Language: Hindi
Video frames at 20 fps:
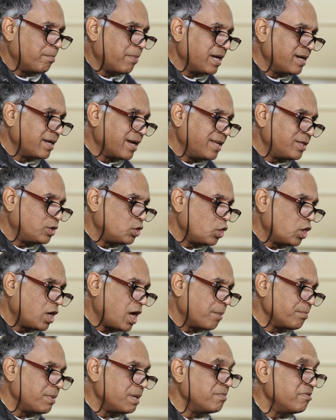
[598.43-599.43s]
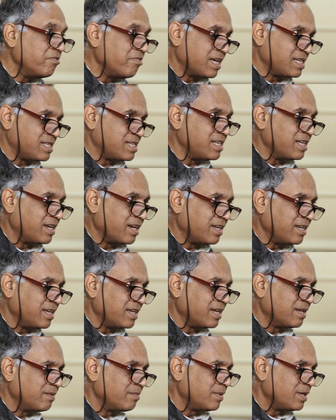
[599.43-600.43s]
बन गई थी और अभी भी वैसी ही रही
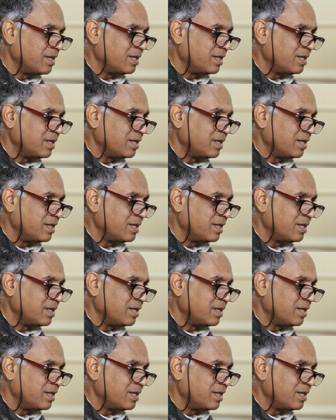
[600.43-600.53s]
है